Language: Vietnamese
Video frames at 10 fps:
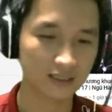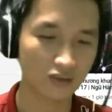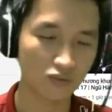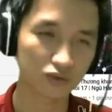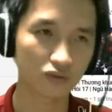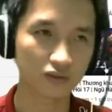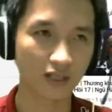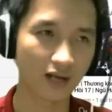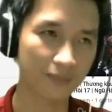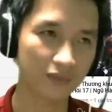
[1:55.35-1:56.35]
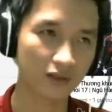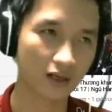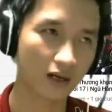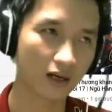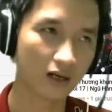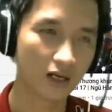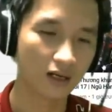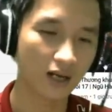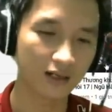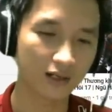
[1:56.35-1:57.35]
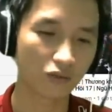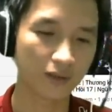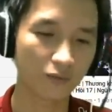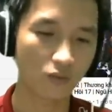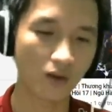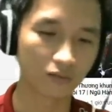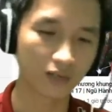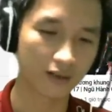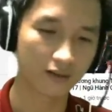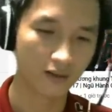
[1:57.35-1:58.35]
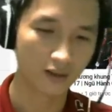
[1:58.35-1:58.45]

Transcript: có một số giải đáp như là lai lịch của Kim Cô Bổng này.